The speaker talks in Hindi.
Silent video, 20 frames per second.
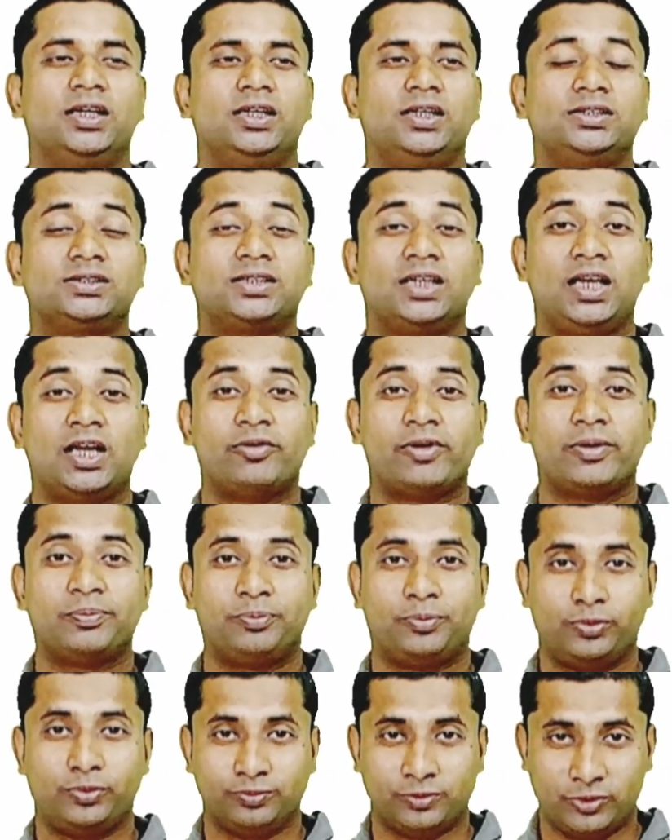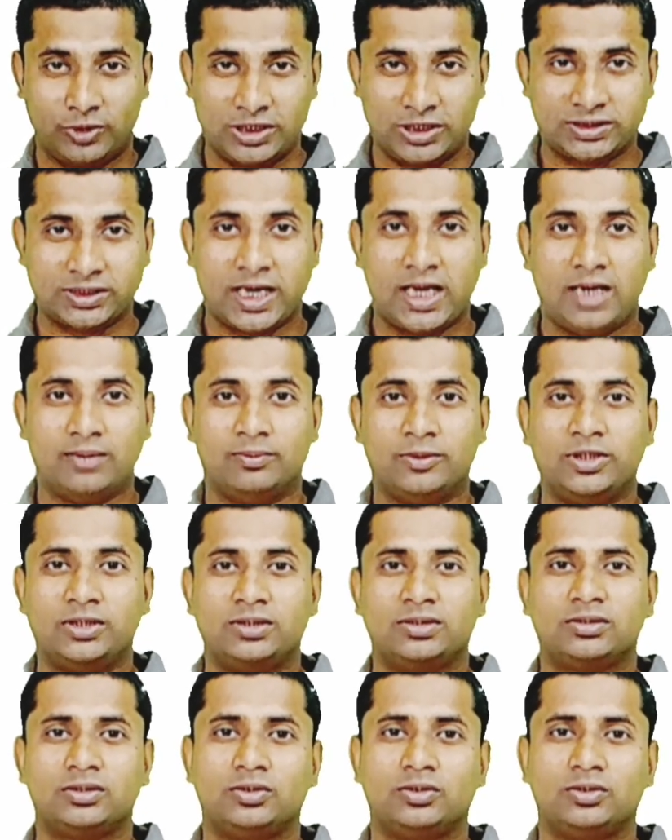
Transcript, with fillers: इसके अलावा पूरे साल में